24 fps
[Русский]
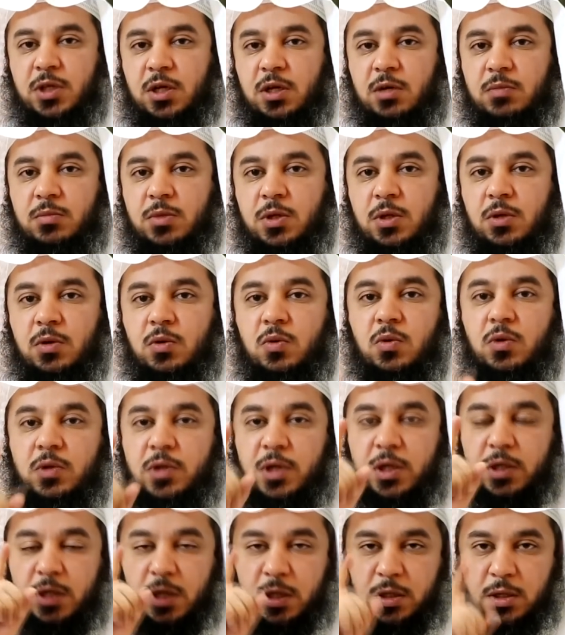Мы
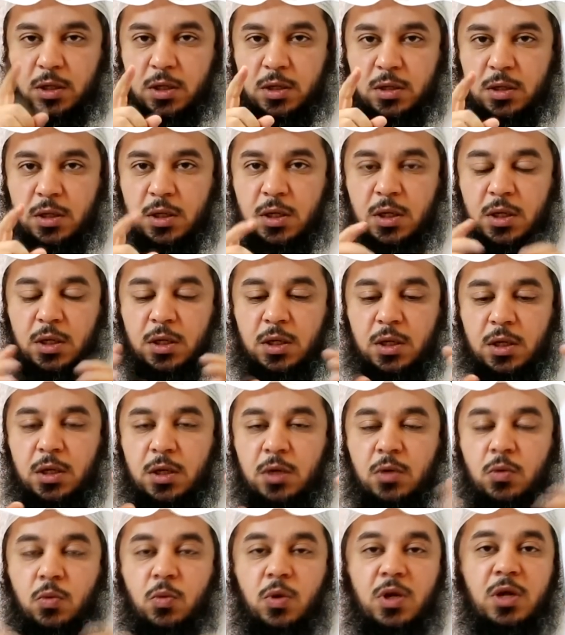сказали «О огонь!»
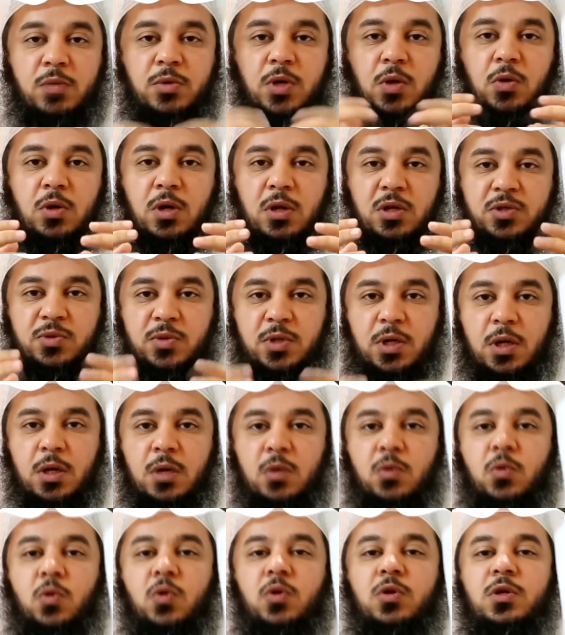Аллах не сказал «мы
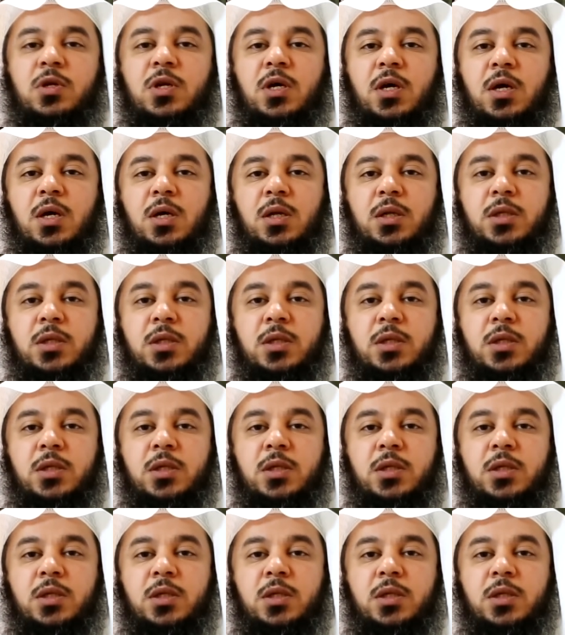сказали огню».